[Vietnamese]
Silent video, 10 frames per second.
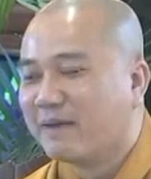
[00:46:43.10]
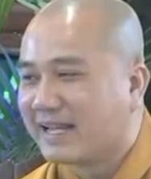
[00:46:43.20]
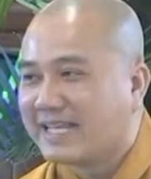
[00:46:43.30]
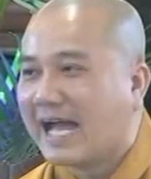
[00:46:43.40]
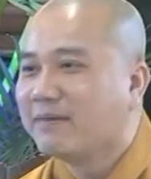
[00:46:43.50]

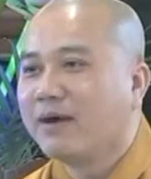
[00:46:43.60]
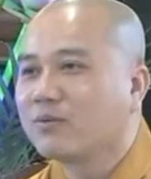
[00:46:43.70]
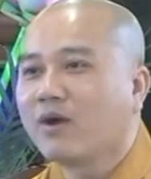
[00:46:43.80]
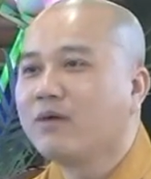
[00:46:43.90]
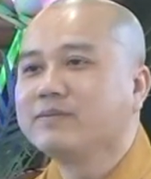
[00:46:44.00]
Bà dạ mà
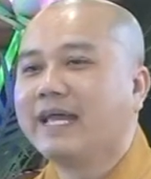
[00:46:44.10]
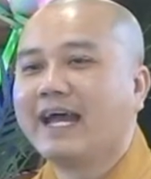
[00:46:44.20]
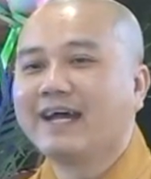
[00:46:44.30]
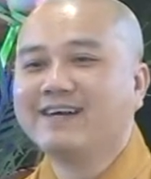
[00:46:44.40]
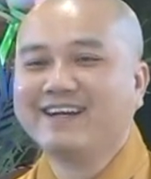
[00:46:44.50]
không có ông
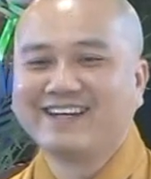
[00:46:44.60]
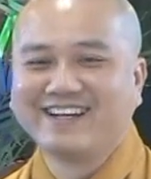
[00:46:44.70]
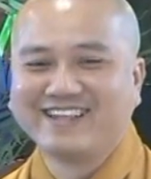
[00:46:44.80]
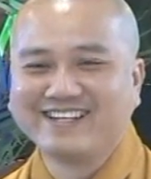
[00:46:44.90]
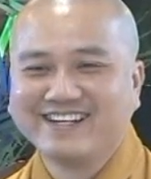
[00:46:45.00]
dạ.
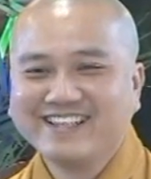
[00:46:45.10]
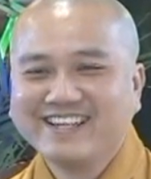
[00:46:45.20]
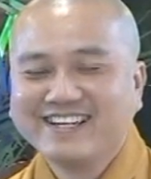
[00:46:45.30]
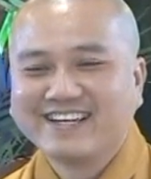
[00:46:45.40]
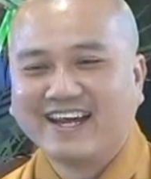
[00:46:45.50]

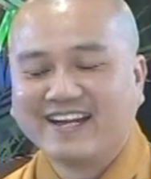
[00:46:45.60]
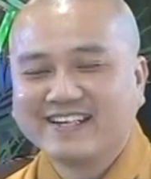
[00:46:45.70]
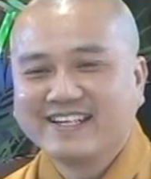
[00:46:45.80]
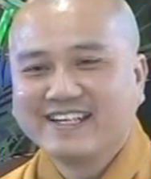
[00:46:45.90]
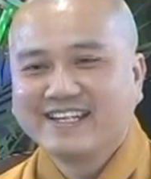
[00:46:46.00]
À,
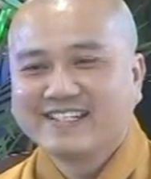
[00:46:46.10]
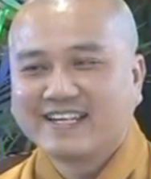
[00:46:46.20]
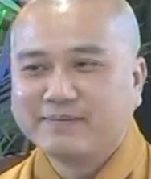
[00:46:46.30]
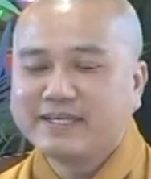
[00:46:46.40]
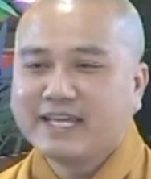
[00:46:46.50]

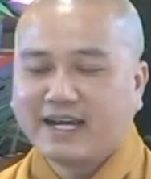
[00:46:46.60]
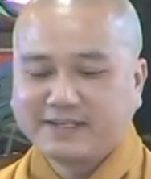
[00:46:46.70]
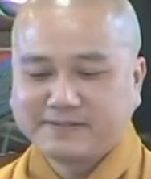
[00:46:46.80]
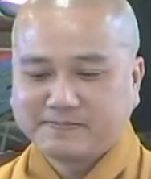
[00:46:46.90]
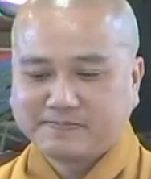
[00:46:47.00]
thì bây
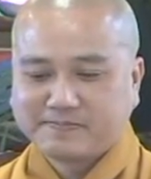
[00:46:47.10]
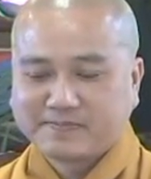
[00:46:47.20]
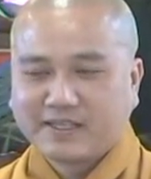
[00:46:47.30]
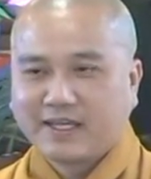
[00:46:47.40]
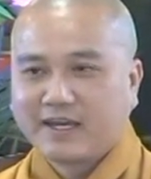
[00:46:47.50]
giờ
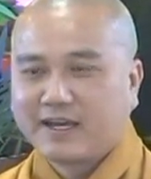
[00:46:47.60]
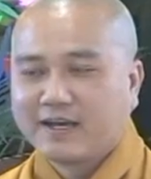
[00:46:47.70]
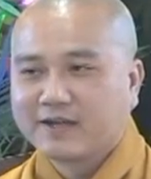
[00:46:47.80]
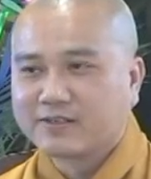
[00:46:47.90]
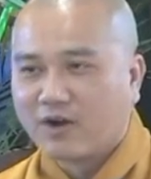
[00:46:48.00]

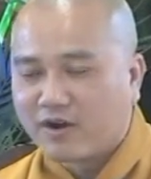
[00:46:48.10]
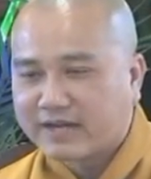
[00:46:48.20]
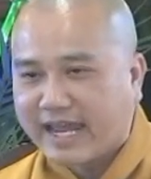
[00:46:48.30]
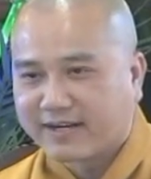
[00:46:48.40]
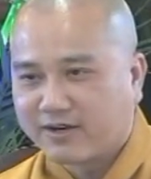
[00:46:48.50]

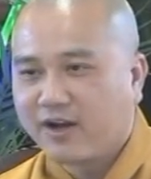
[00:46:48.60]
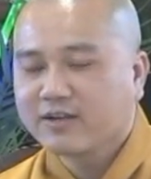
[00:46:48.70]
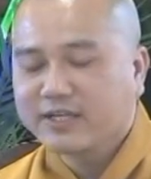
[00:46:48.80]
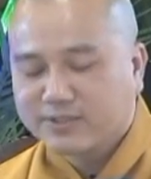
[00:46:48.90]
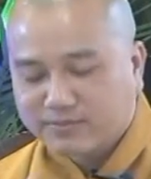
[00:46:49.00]
ngọn đèn
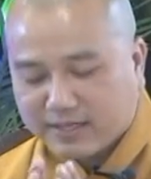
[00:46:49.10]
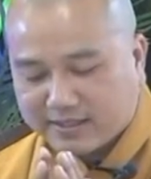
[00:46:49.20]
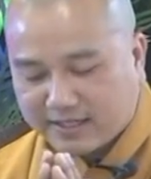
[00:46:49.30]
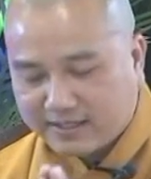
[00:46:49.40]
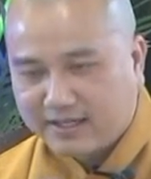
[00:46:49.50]
đó khi chúng
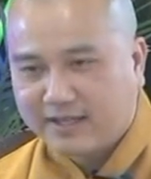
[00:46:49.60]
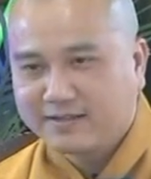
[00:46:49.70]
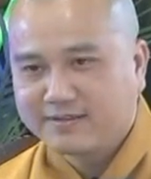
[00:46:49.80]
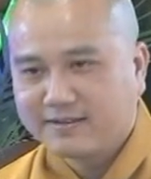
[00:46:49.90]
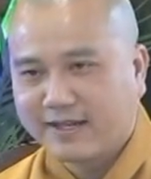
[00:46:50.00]
ta dâng
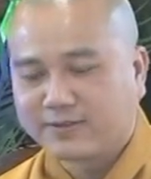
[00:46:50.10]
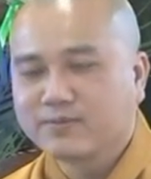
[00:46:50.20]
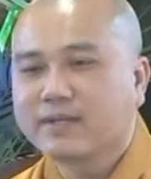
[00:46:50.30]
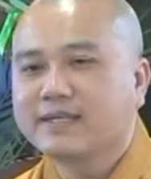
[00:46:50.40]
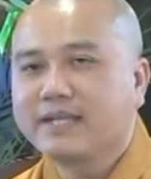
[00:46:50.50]
lên là
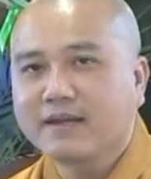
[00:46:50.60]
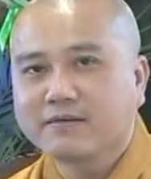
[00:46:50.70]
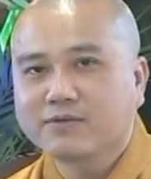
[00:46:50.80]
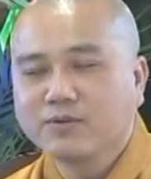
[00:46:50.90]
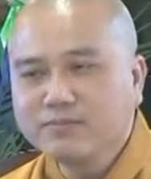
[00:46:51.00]
chúng ta nhắc
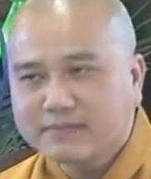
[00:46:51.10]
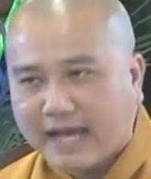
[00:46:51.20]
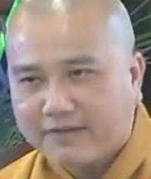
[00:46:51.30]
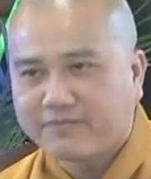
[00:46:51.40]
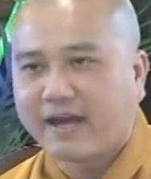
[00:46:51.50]
chúng
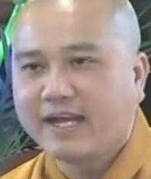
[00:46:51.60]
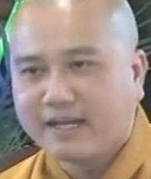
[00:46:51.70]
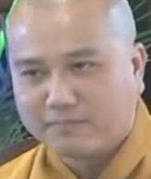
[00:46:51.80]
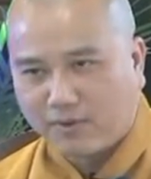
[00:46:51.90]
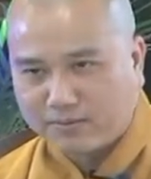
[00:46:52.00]
ta phải
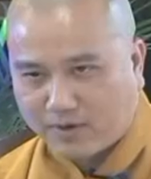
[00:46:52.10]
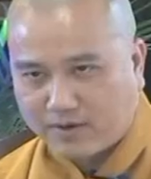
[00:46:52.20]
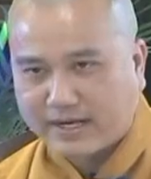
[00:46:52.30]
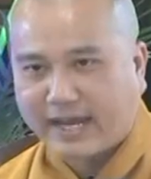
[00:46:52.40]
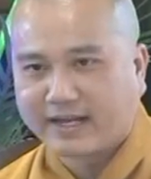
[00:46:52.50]
là một
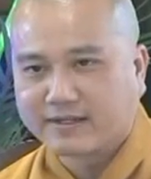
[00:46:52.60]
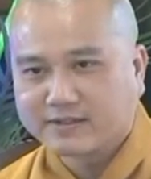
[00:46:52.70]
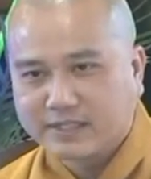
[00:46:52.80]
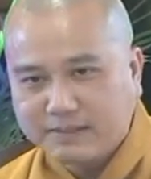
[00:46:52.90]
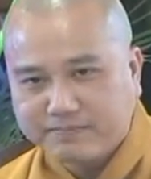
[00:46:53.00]
ngọn đèn
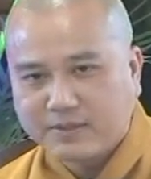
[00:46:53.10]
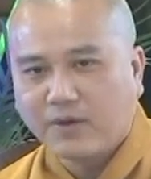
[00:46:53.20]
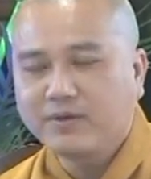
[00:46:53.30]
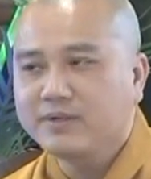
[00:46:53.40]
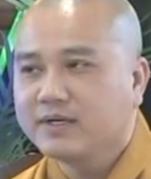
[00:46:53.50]
tiếp
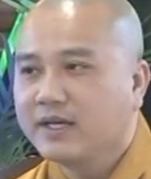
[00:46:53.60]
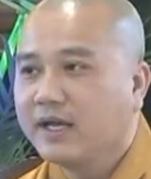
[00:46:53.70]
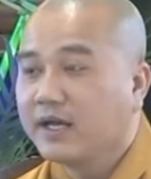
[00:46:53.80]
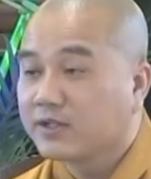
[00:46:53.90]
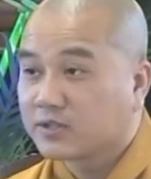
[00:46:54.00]
nối
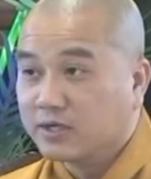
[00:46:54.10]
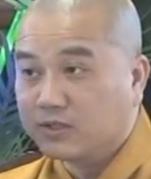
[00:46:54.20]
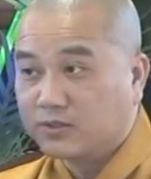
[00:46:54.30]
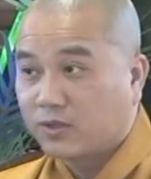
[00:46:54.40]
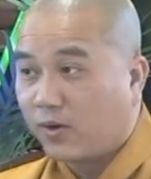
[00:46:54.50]

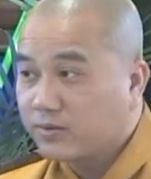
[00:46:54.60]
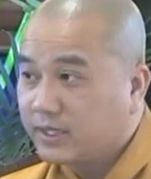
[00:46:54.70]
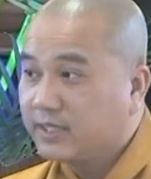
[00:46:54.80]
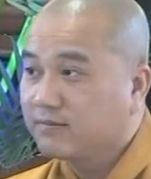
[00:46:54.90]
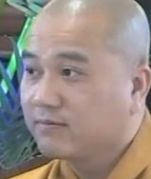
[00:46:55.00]
từ
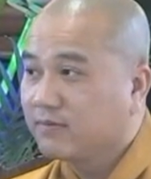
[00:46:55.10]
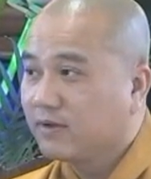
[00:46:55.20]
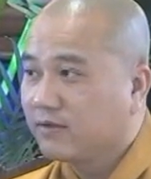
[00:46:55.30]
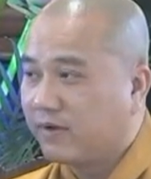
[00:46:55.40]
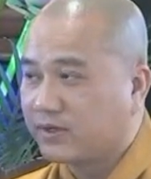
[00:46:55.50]
tổ tiên,
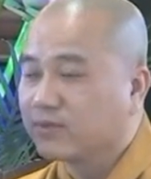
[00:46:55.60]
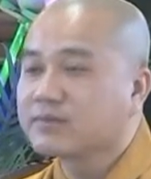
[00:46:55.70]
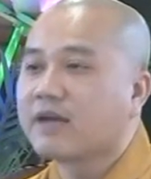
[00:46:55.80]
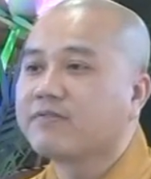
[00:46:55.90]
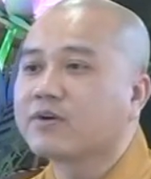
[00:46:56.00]
và
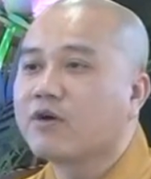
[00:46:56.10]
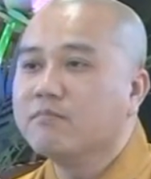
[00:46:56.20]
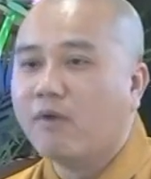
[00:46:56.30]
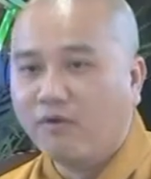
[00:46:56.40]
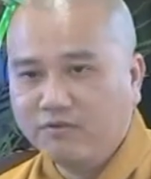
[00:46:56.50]
chúng ta phải
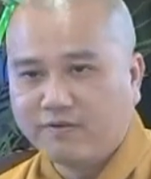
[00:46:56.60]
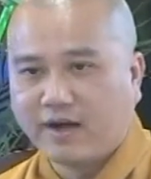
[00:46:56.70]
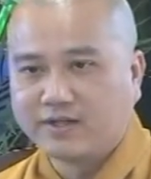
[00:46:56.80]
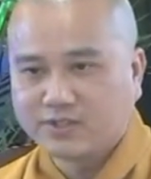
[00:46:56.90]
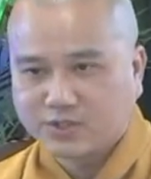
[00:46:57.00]
có bổn
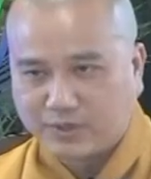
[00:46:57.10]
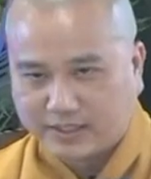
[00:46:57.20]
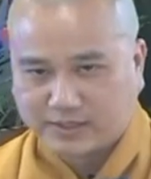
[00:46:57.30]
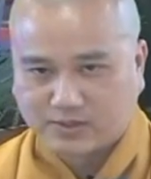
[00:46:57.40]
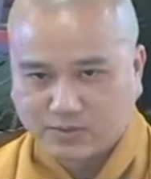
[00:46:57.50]
phận
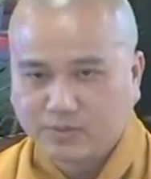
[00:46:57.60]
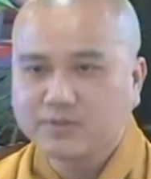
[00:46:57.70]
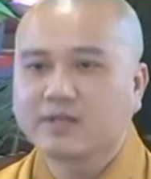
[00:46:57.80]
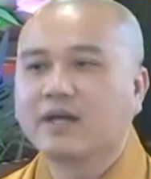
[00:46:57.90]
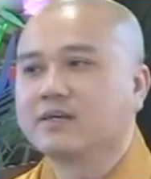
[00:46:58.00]
truyền
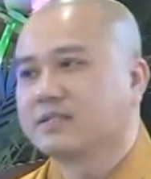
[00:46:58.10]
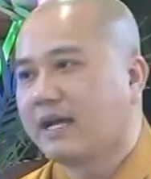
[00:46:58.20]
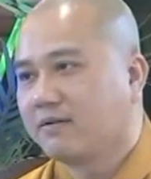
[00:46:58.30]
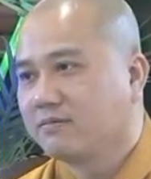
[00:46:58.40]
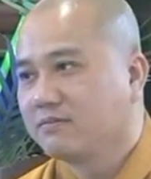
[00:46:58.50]
xuống cho đời
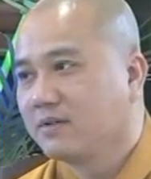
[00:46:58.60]
sau.